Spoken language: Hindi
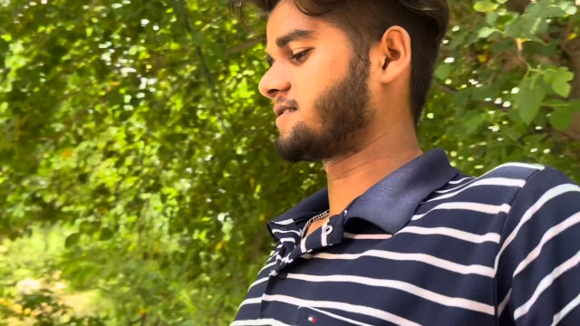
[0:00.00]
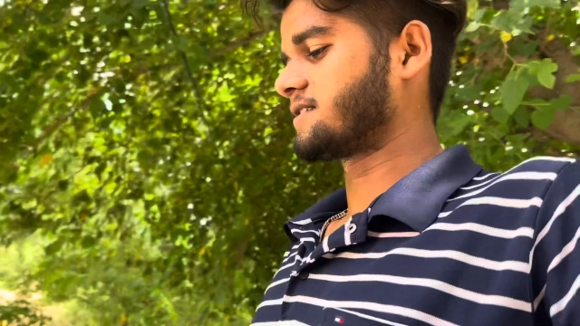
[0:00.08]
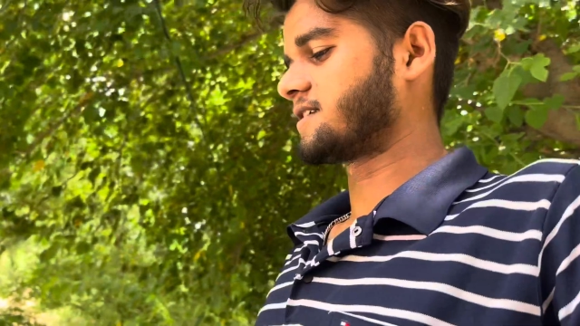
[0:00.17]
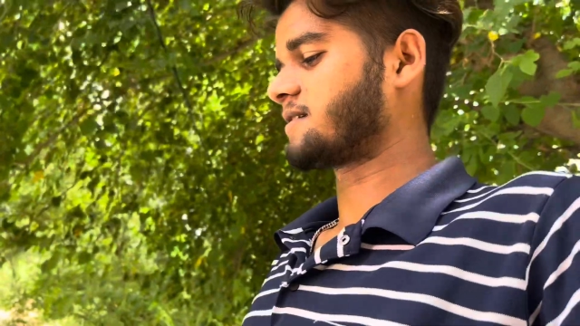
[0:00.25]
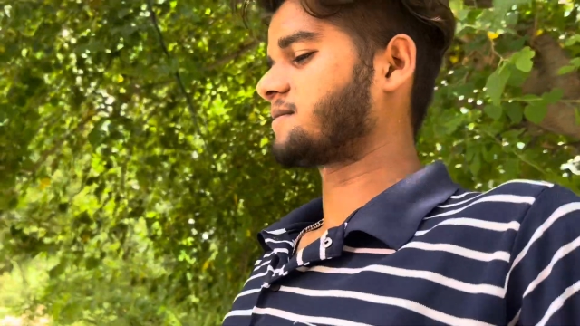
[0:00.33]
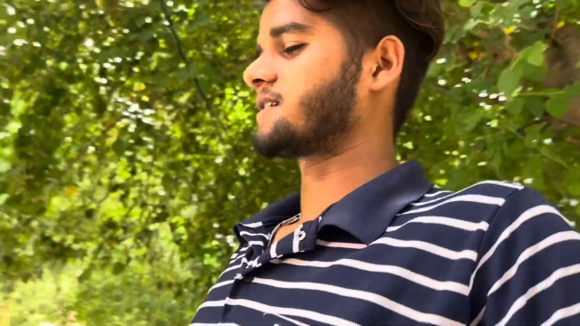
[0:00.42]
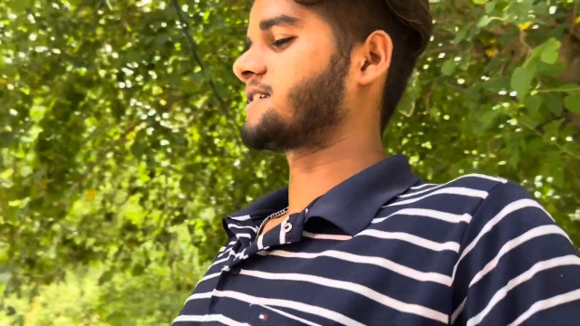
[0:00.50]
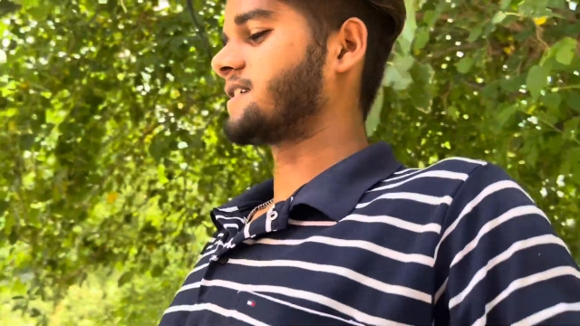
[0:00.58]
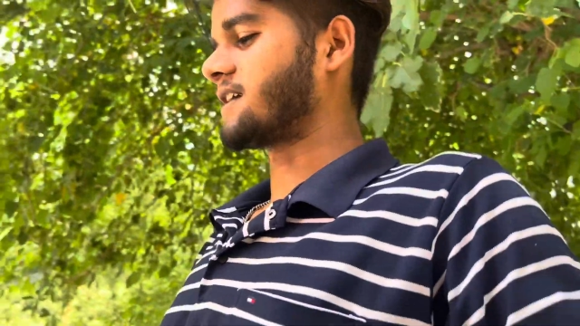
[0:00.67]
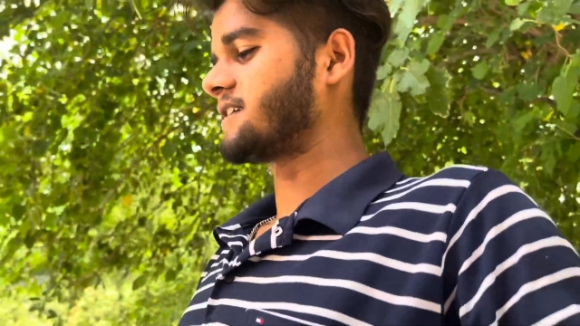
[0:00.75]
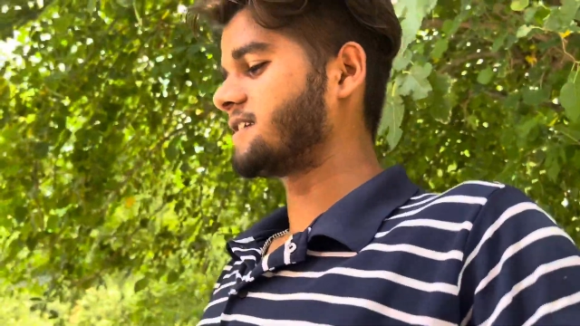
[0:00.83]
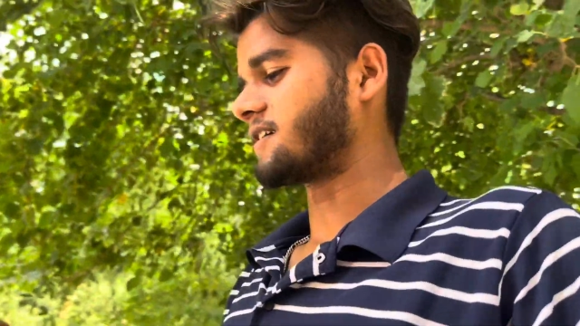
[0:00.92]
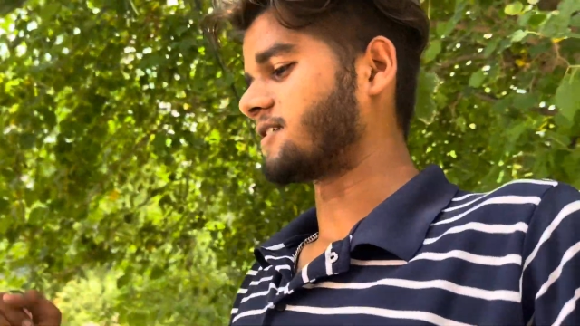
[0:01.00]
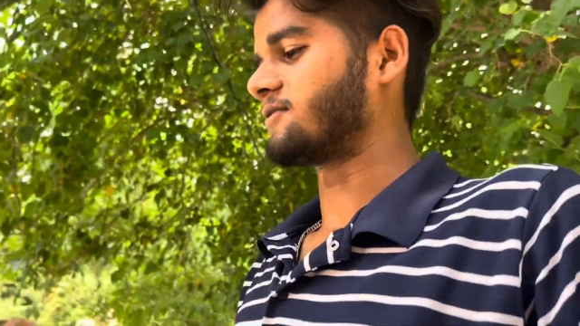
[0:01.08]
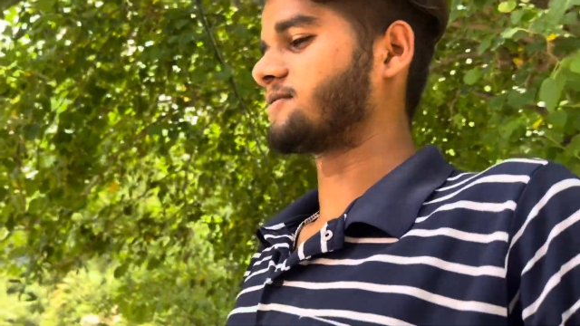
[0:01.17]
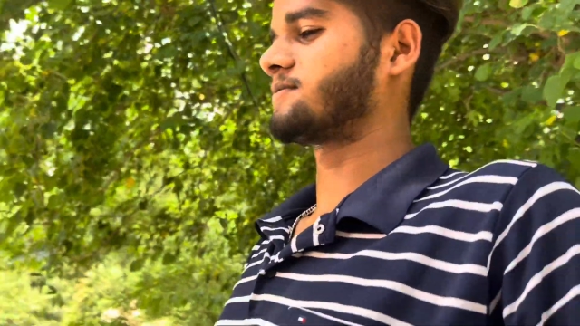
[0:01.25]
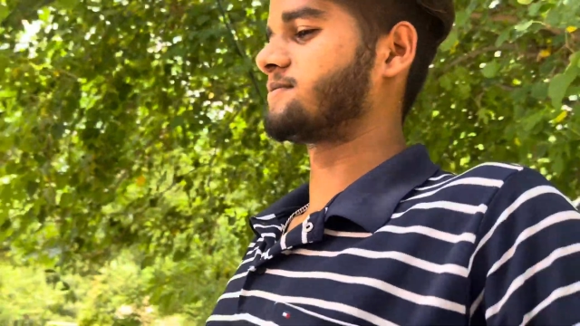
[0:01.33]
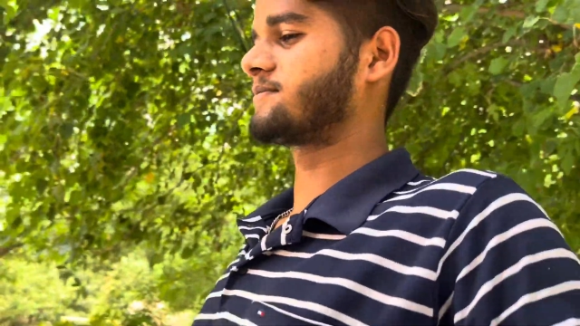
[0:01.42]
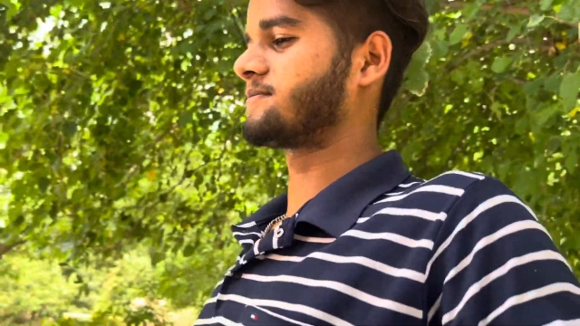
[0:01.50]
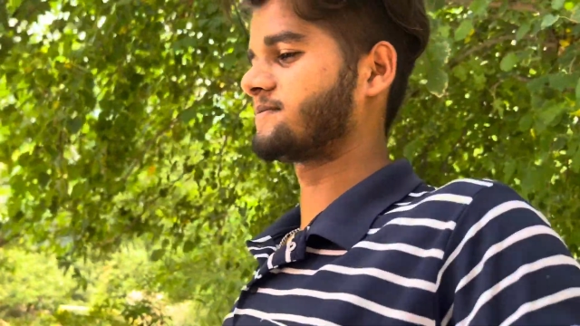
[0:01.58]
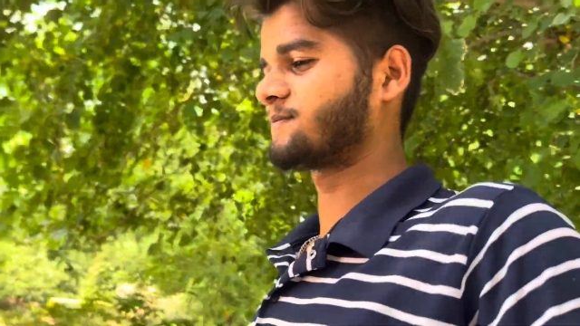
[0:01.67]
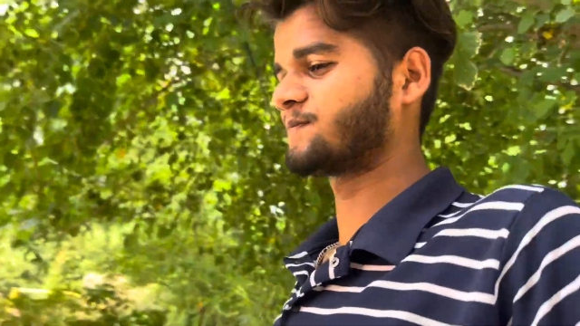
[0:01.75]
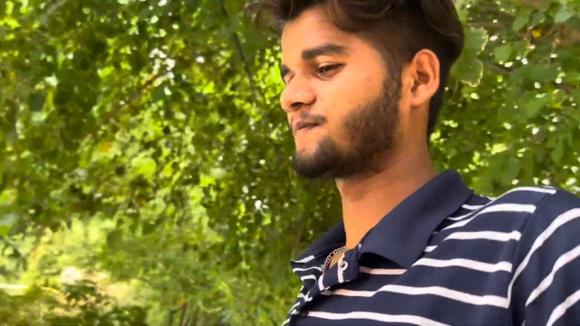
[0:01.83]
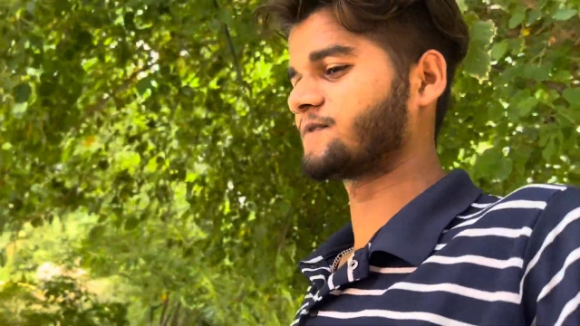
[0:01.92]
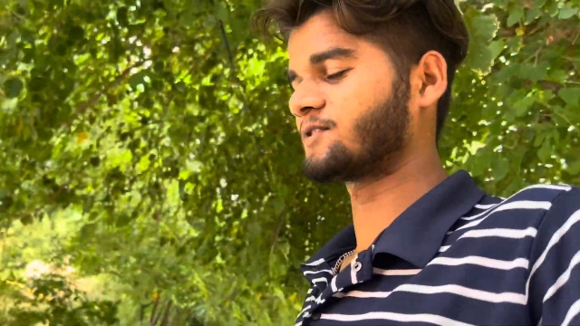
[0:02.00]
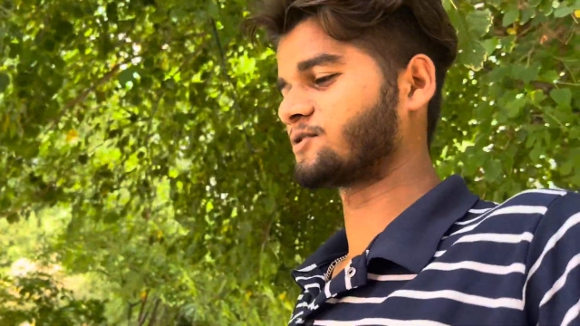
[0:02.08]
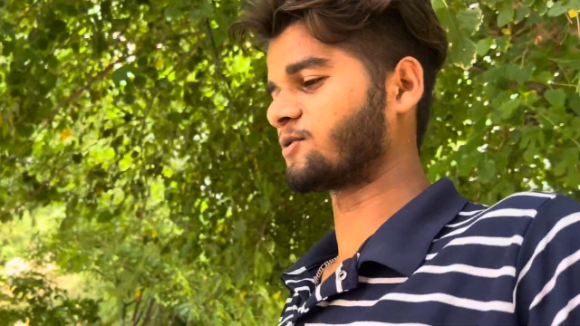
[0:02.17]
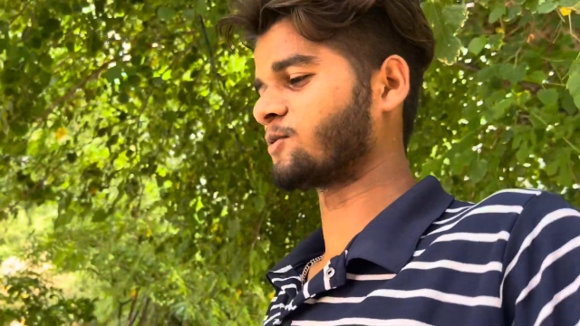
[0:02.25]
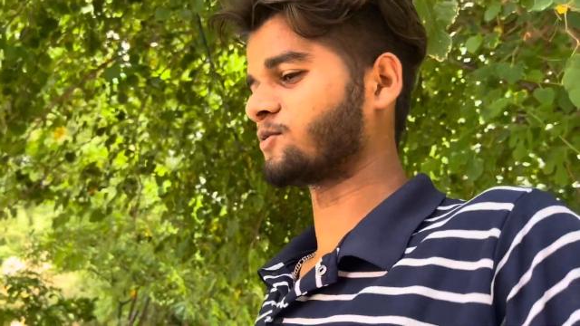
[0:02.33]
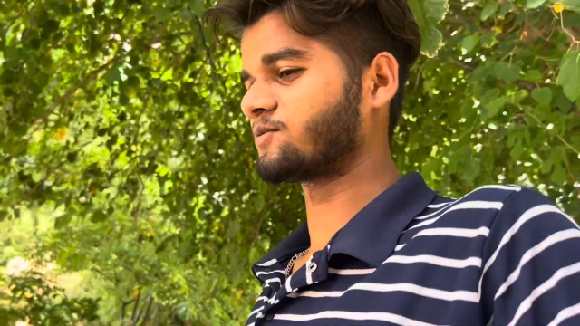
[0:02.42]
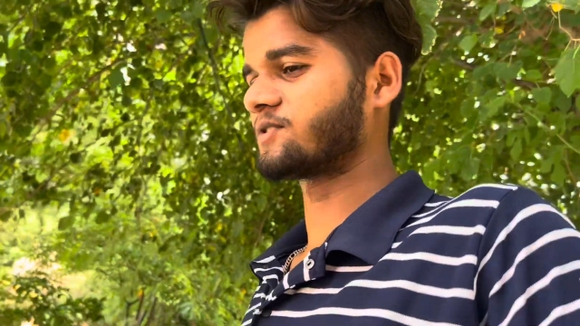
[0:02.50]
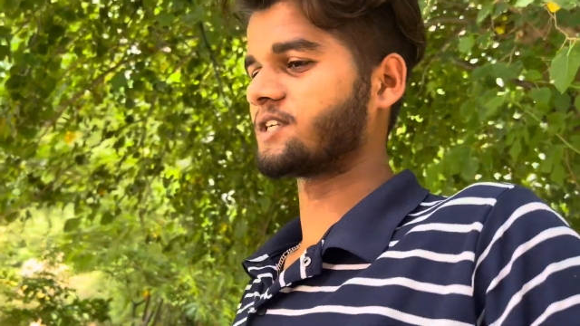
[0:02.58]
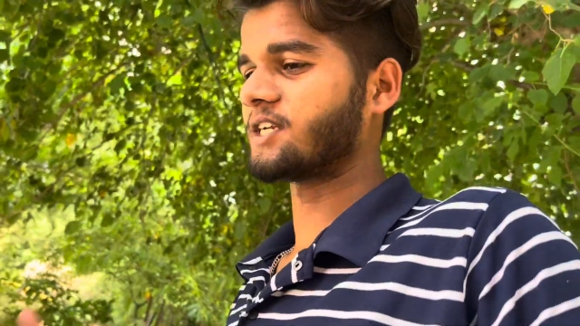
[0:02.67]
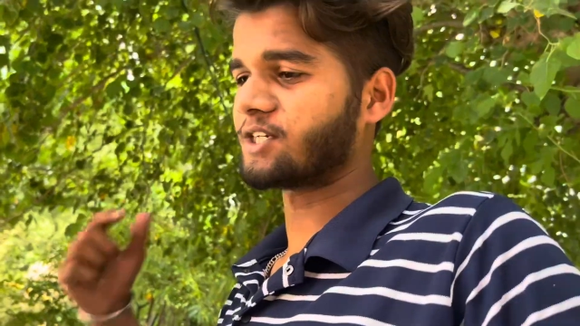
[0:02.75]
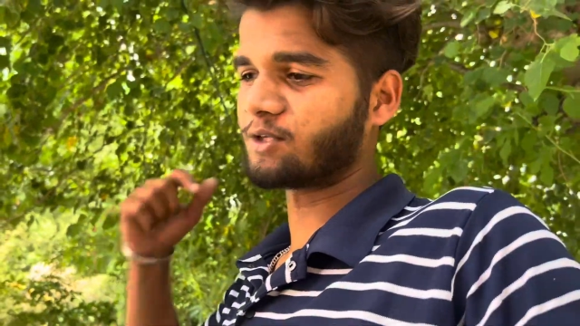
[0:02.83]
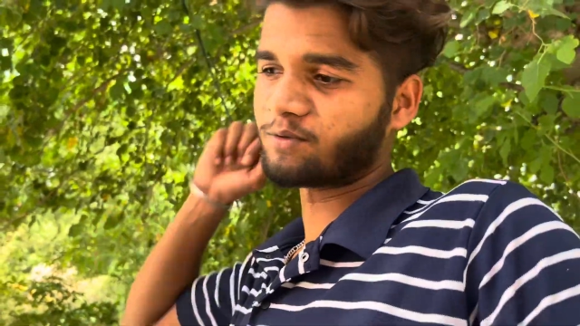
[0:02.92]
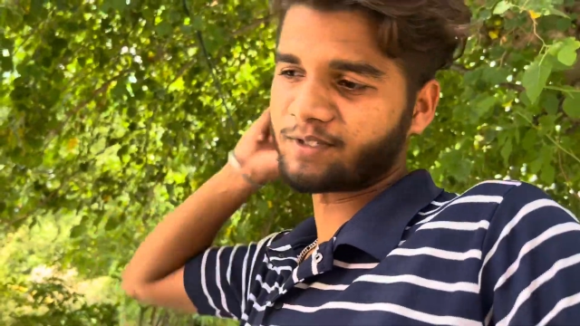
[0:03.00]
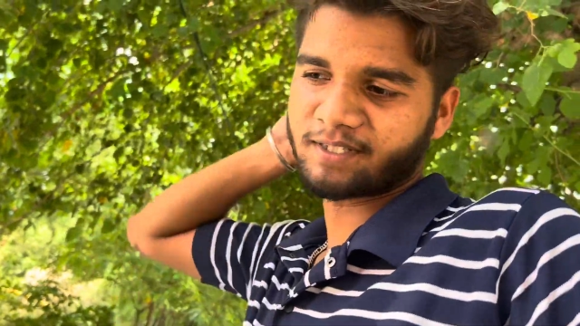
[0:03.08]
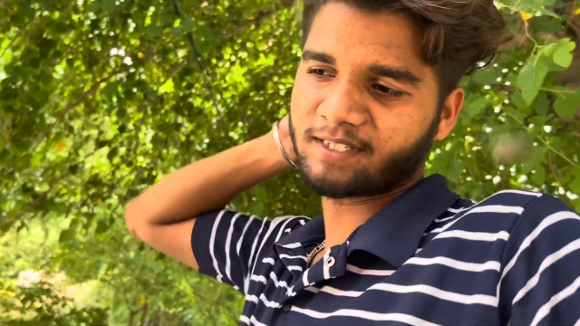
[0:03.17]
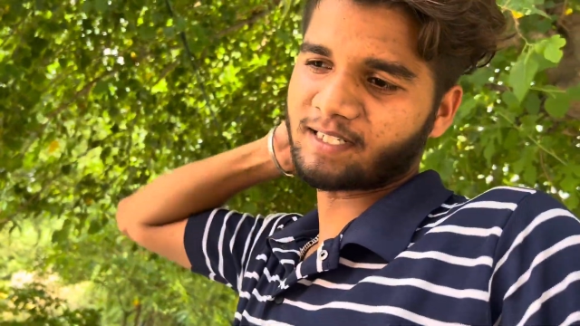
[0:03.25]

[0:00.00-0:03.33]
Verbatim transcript: क्या पता क्या ही आ रहा हो सो स्टे ट्यून्ड